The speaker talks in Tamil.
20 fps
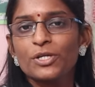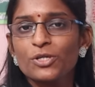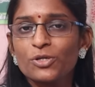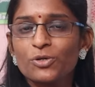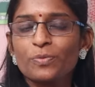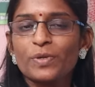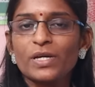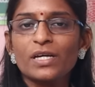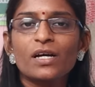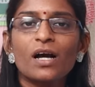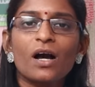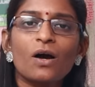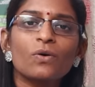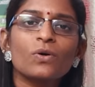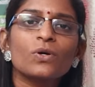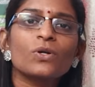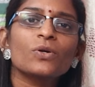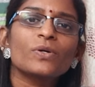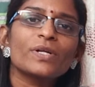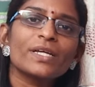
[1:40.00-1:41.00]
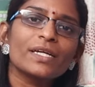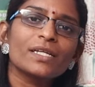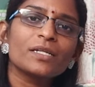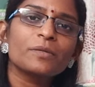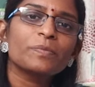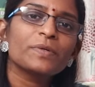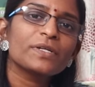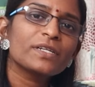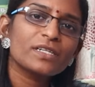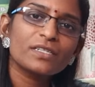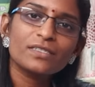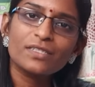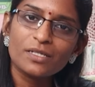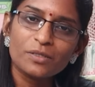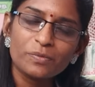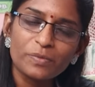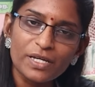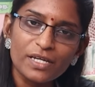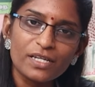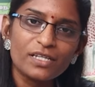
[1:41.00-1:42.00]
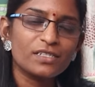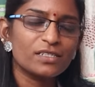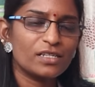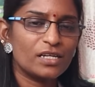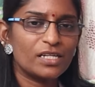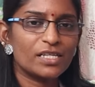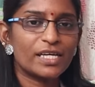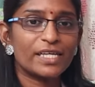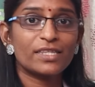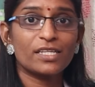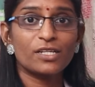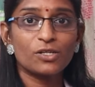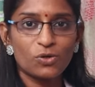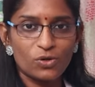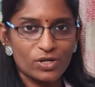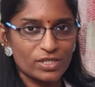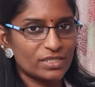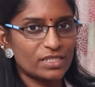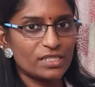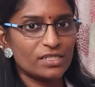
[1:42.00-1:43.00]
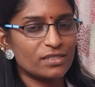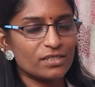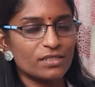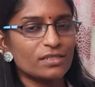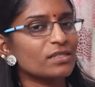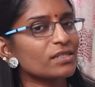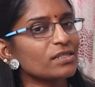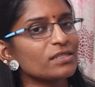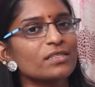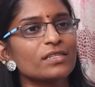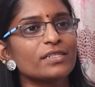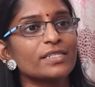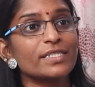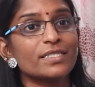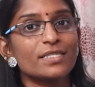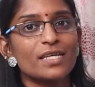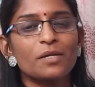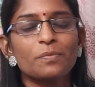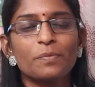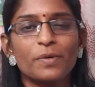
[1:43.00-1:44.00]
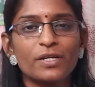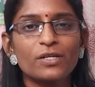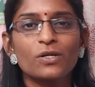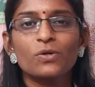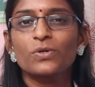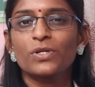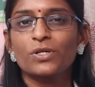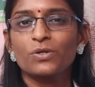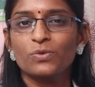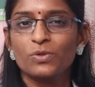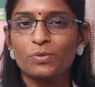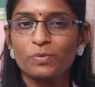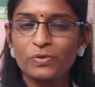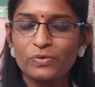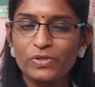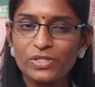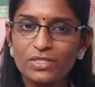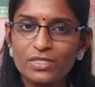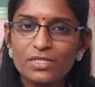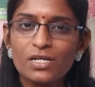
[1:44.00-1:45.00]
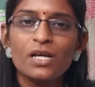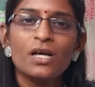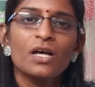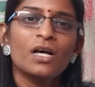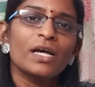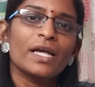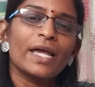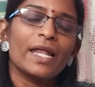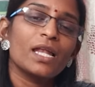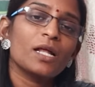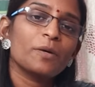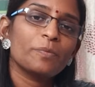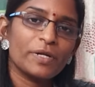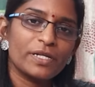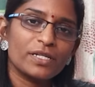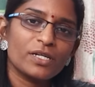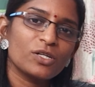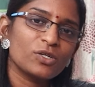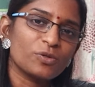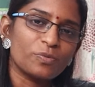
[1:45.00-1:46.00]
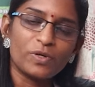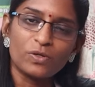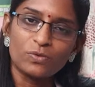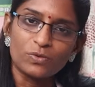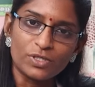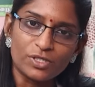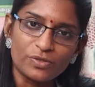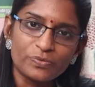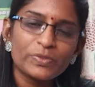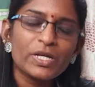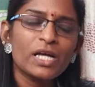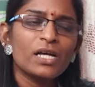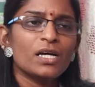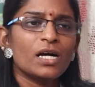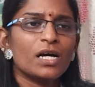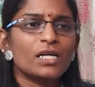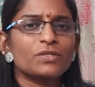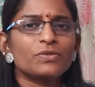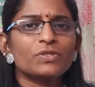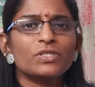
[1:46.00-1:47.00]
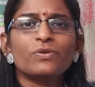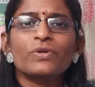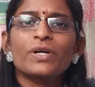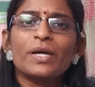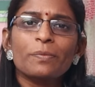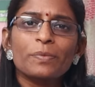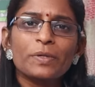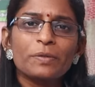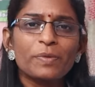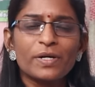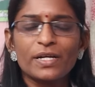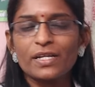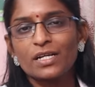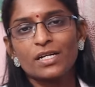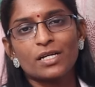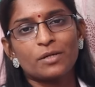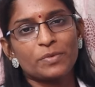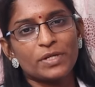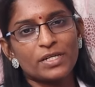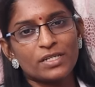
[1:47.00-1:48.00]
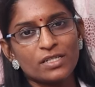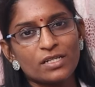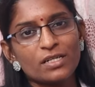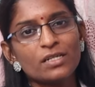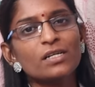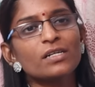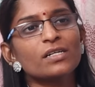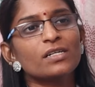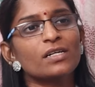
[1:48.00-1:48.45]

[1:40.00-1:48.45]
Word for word: பெண்ணுக்குமே அவங்களோட இனப்பெருக்க தன்மையை எனக்கு எத்தனை குழந்தை இருக்குங்கிறத டிசைட் பண்ணிக்கக்கூடிய உரிமை வந்து எல்லா பெண்களுக்குமே உண்டு அதை வந்து அவங்க எப்படி பண்ணிக்கலாம் அப்படின்னா